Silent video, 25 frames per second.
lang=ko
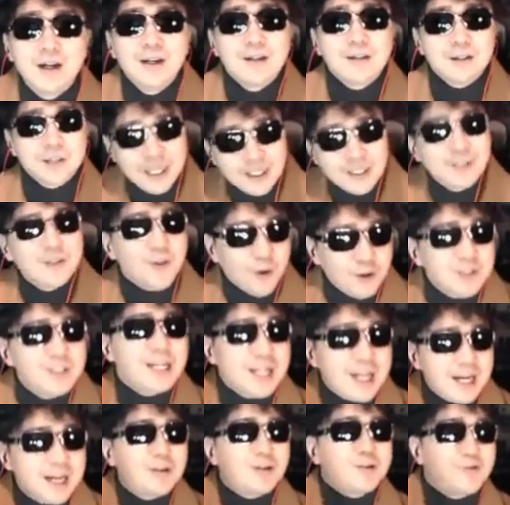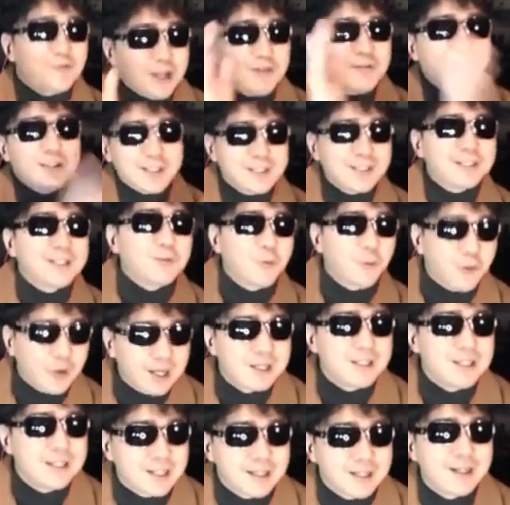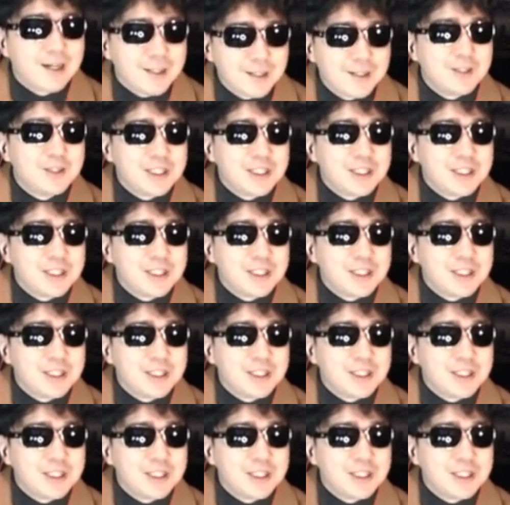그러니까 그거 언젠가 윤핵관들한테 딱 돌아갈 이야기야.